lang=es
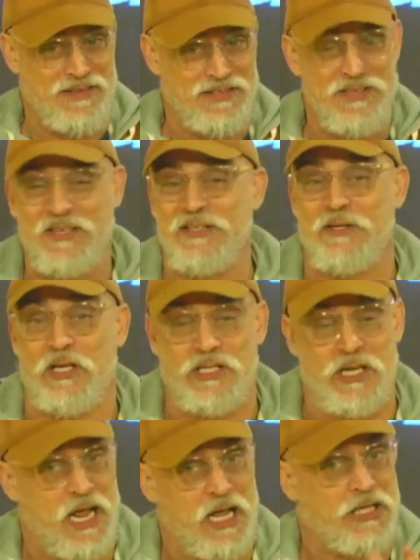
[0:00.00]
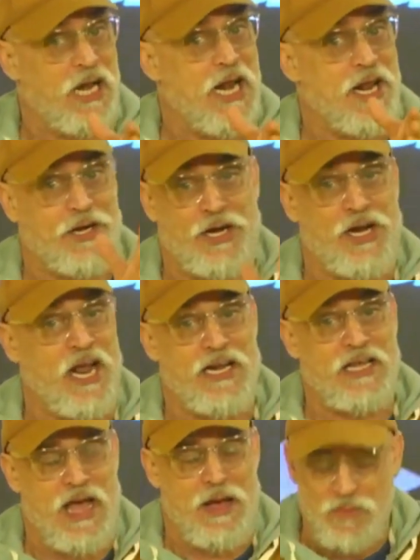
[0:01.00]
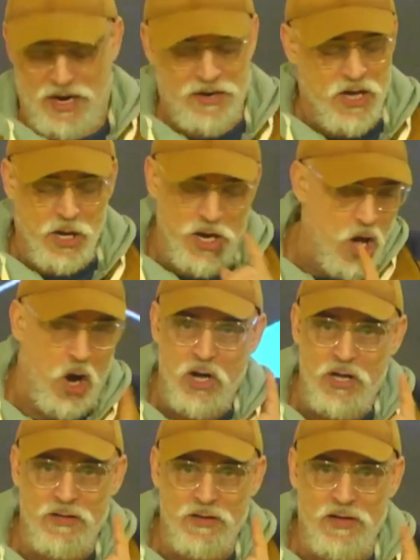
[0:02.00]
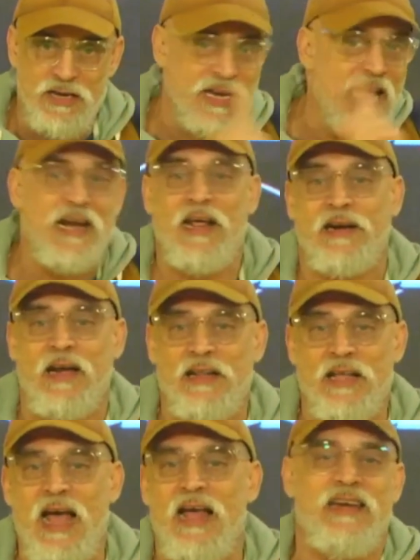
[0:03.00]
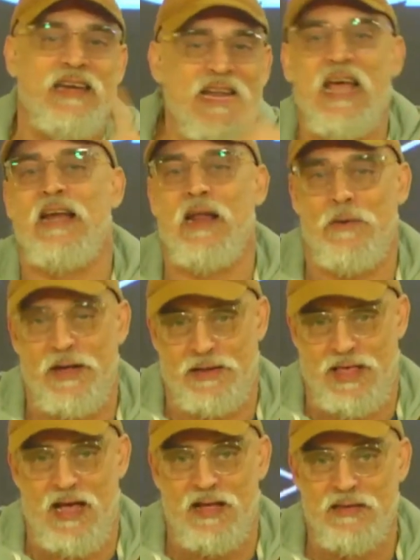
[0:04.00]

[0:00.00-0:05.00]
Y otros te dicen, esta es la realidad. Bueno, no, ni es la realidad, ni es la verdad.